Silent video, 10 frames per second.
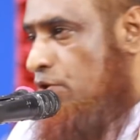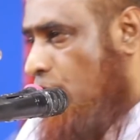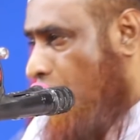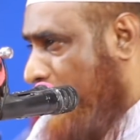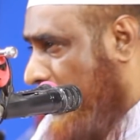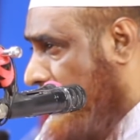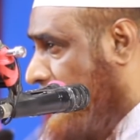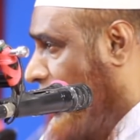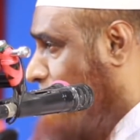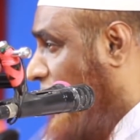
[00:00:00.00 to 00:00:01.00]
নবী
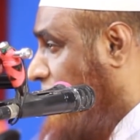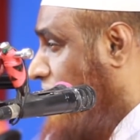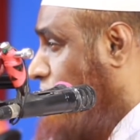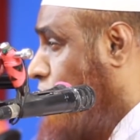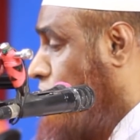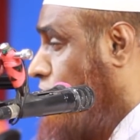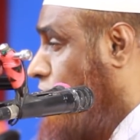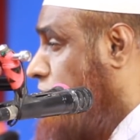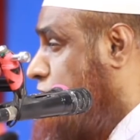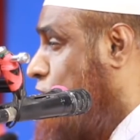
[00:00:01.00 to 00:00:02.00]
নিয়া বাহিরে
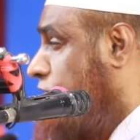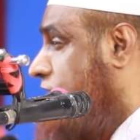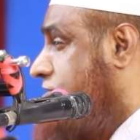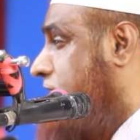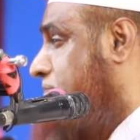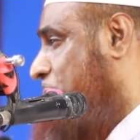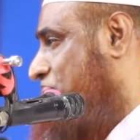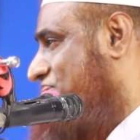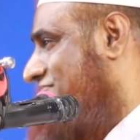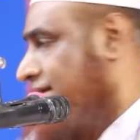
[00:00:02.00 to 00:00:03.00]
গন্ডগোল চলতেছে
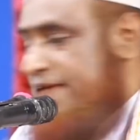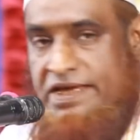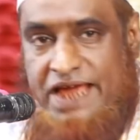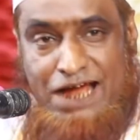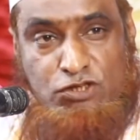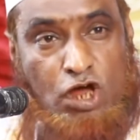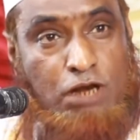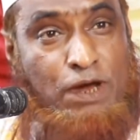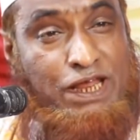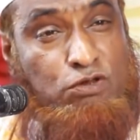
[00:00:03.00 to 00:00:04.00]
একদল
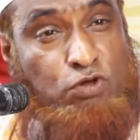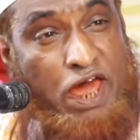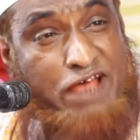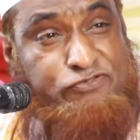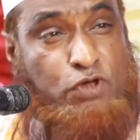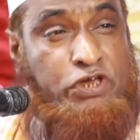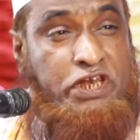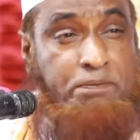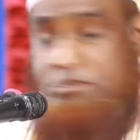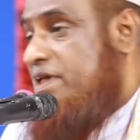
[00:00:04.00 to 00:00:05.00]
বলে নূরের
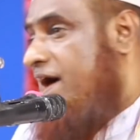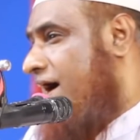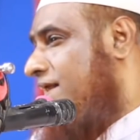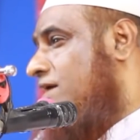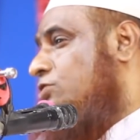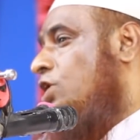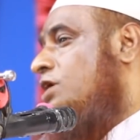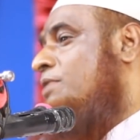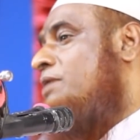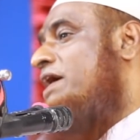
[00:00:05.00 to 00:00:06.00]
তৈরি আর এক
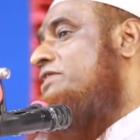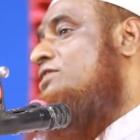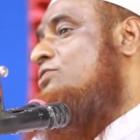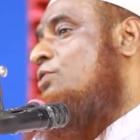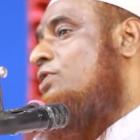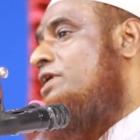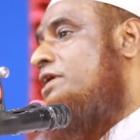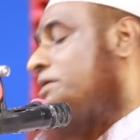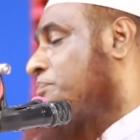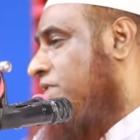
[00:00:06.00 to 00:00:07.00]
দলে বলে মাটির
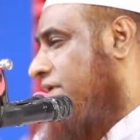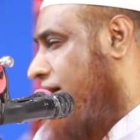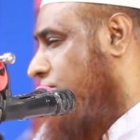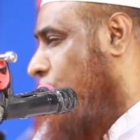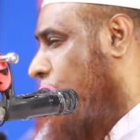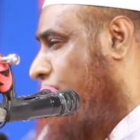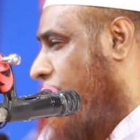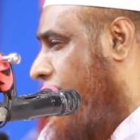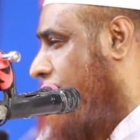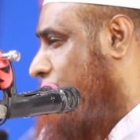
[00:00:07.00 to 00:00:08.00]
তৈরি এক দল
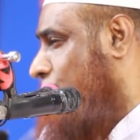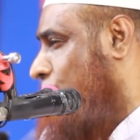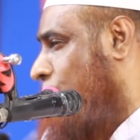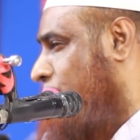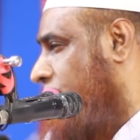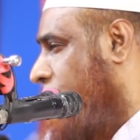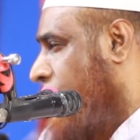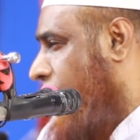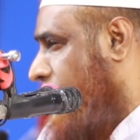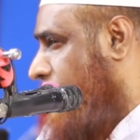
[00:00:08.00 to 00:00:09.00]
বলে হায়াতুন নবী
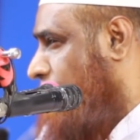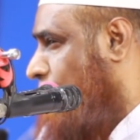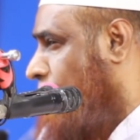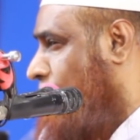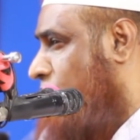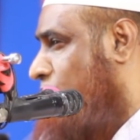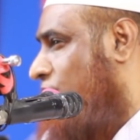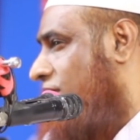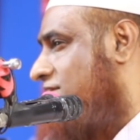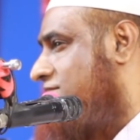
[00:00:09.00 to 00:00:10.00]
আর এক দল কয়
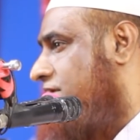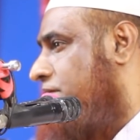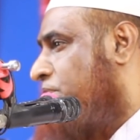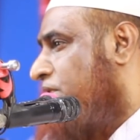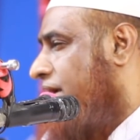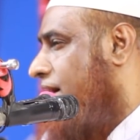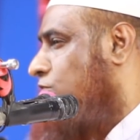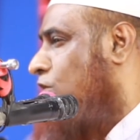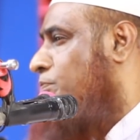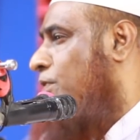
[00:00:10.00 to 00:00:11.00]
মরে গেছে এক
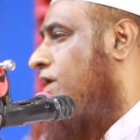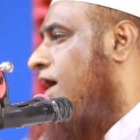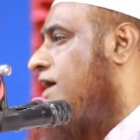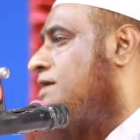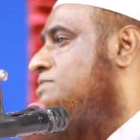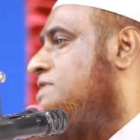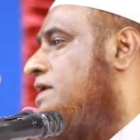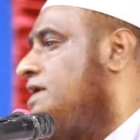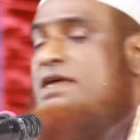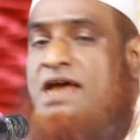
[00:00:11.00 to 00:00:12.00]
দল বল গায়েব
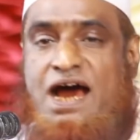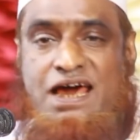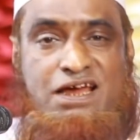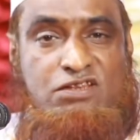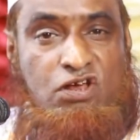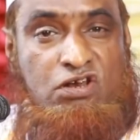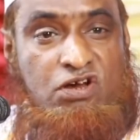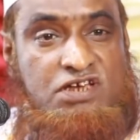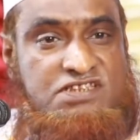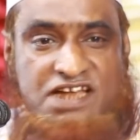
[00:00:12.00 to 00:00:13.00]
জানে আর এক দল
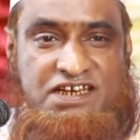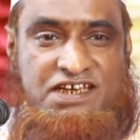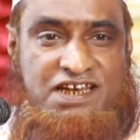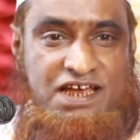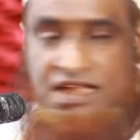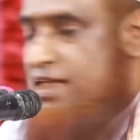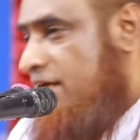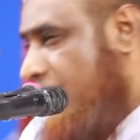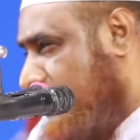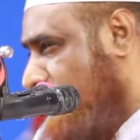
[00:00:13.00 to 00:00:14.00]
কয় জানে না
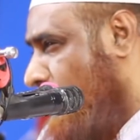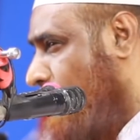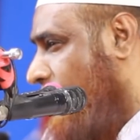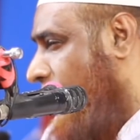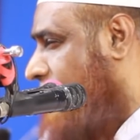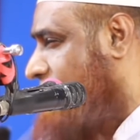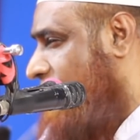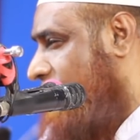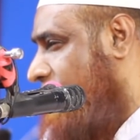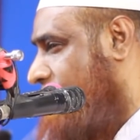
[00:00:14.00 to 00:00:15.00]
এক দল কয়
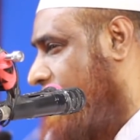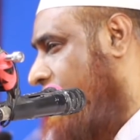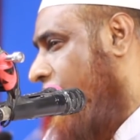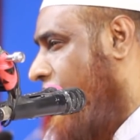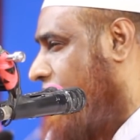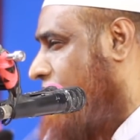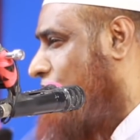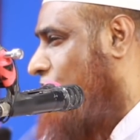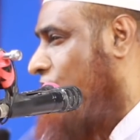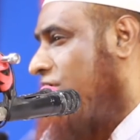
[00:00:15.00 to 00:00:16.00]
হাজের নাজের আর এক
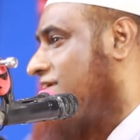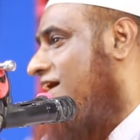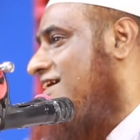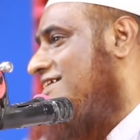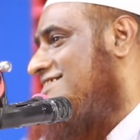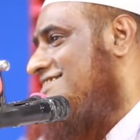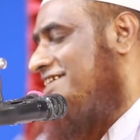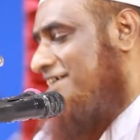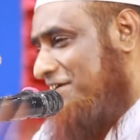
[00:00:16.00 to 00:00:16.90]
দল কয় না ঠিক